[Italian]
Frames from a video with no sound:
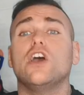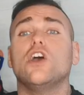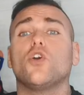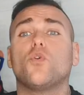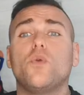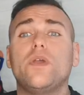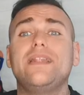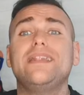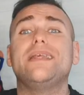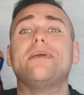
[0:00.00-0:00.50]

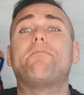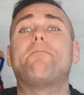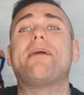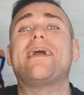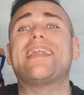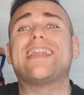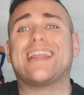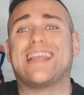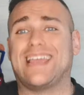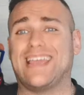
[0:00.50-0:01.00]
Quindi
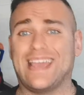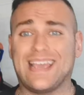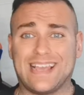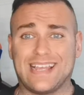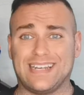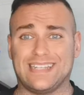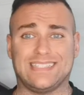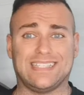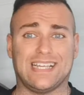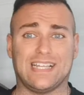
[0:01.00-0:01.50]
perché
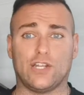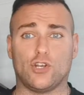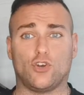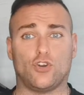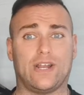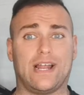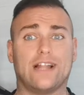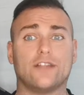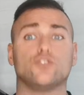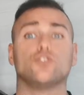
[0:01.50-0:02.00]
Cristiano
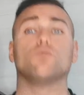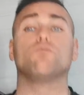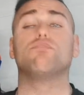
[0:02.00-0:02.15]
Ronaldo